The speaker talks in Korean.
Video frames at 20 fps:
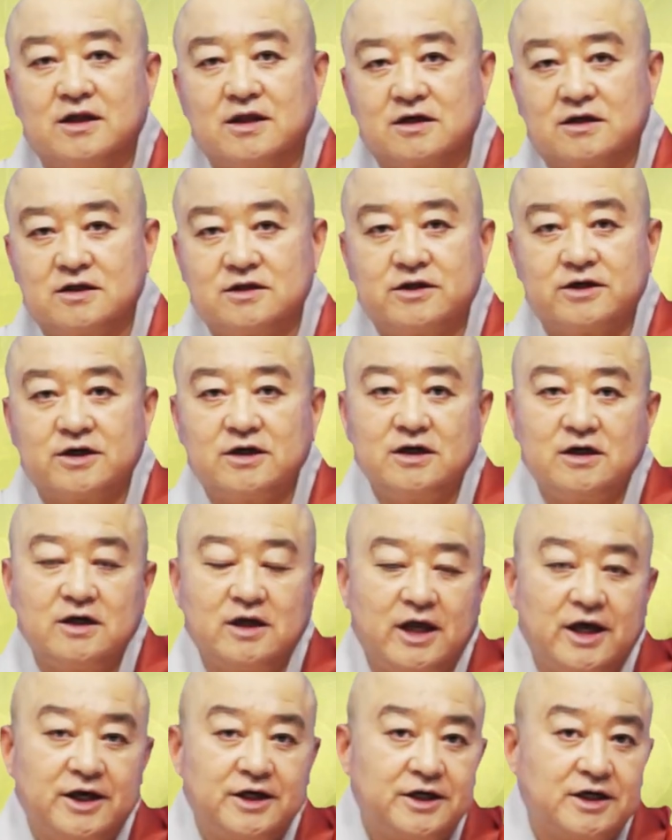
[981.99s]
것들을
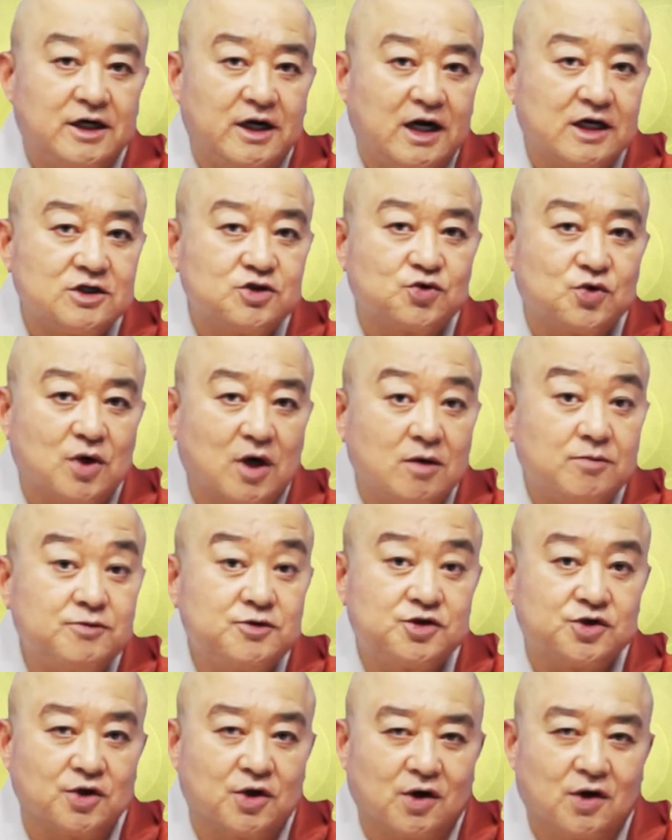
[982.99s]
행위를 할 수가
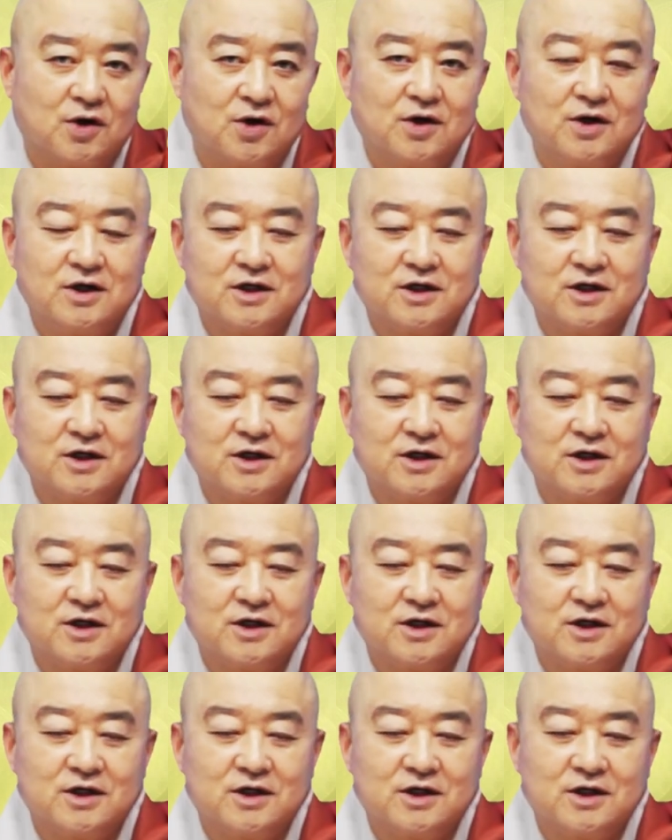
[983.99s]
없죠.